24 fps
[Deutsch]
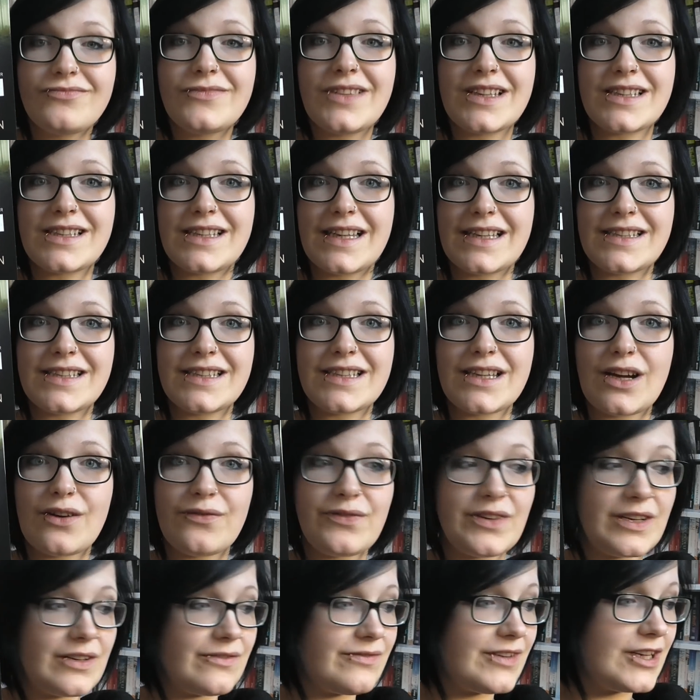das lässt sich
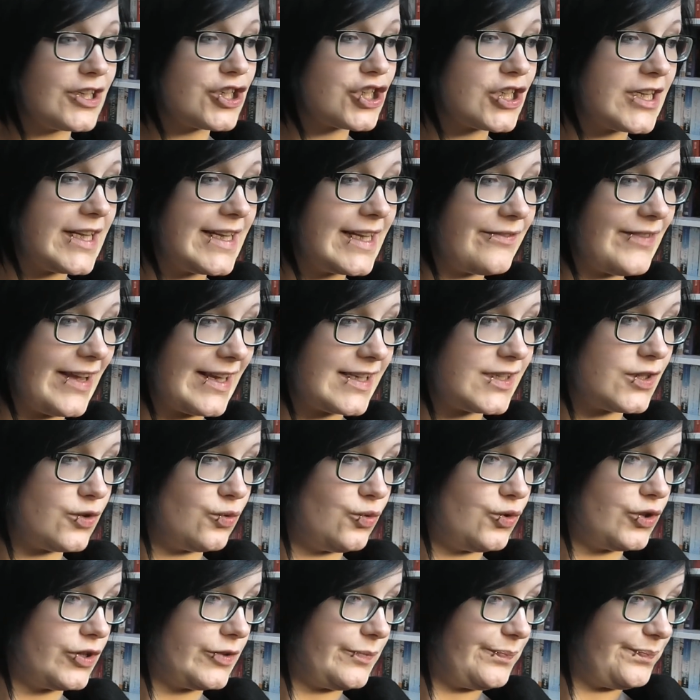auf jeden Fall schnell
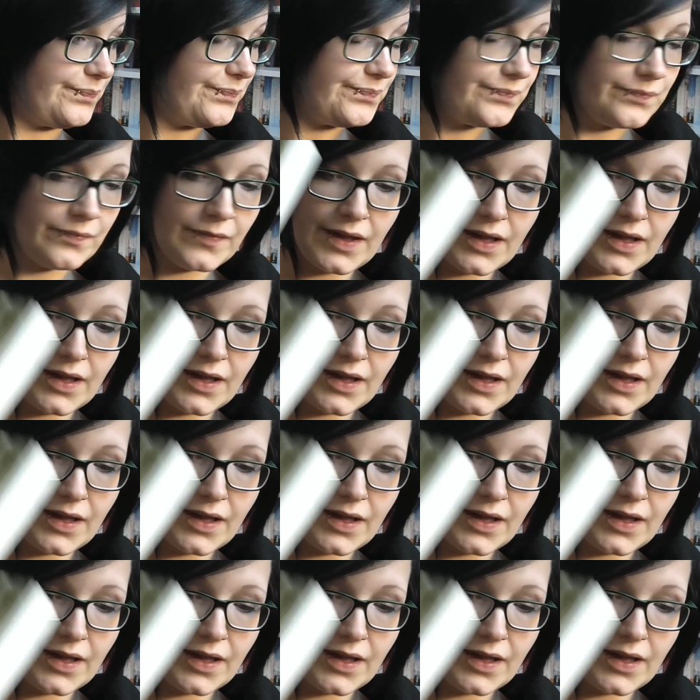wegsuchten.